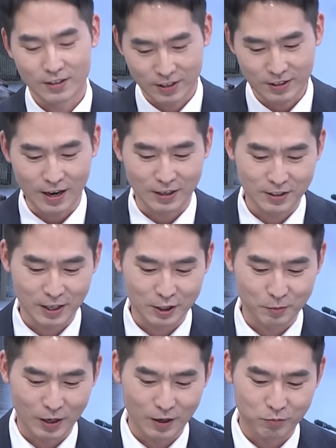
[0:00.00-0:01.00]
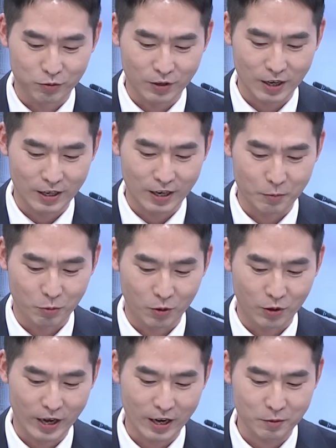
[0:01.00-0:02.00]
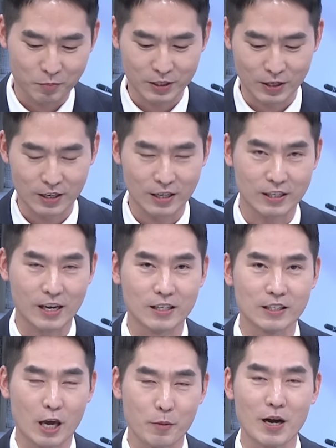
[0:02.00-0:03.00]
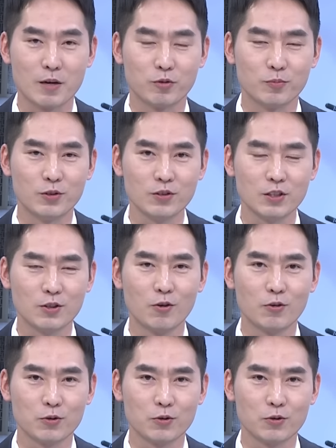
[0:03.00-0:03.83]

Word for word: 특히 아시겠지만 북한의 뭐 핵 미사일에 대한 개발 부분 이런 네.